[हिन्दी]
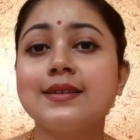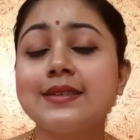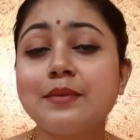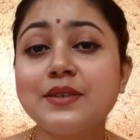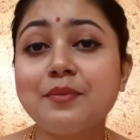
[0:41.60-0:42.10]

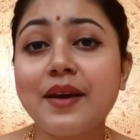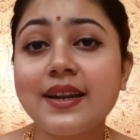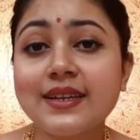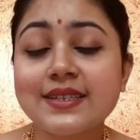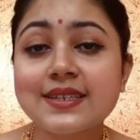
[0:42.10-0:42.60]
सबसे
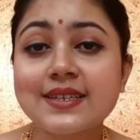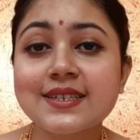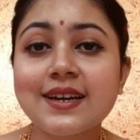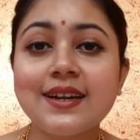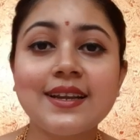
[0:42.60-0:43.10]
पहले डिस्कस
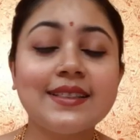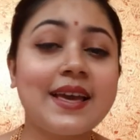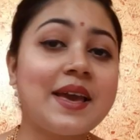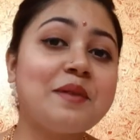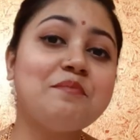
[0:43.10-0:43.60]
कर लेते
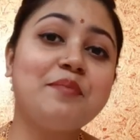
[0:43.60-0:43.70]
हैं